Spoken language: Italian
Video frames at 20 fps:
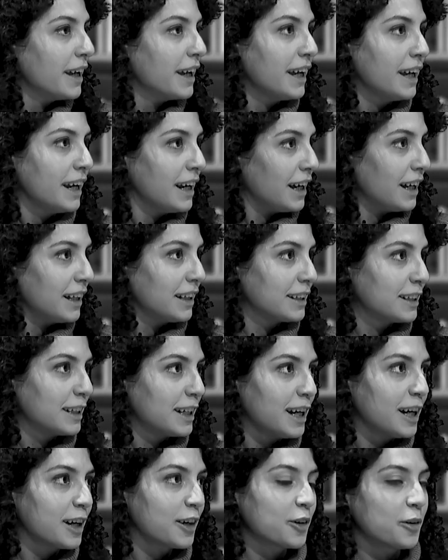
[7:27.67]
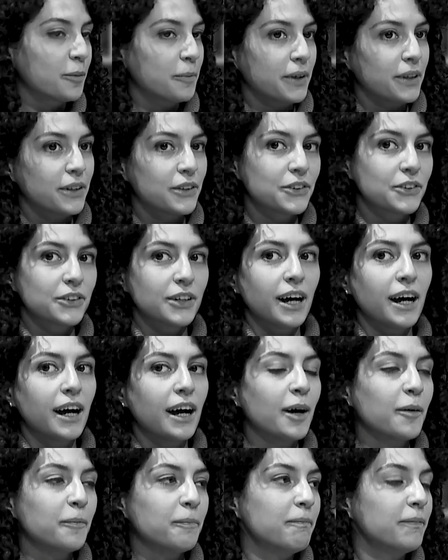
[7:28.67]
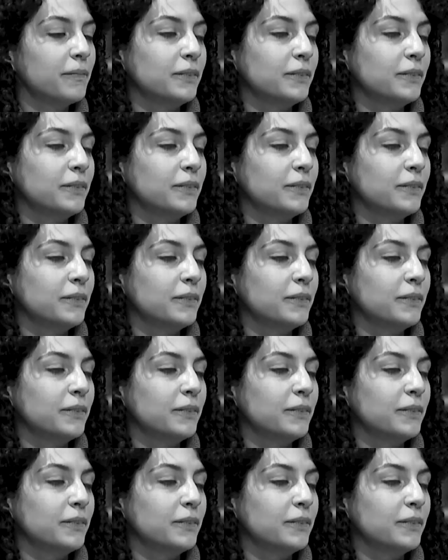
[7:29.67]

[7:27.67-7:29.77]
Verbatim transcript: e l'altra comincia a,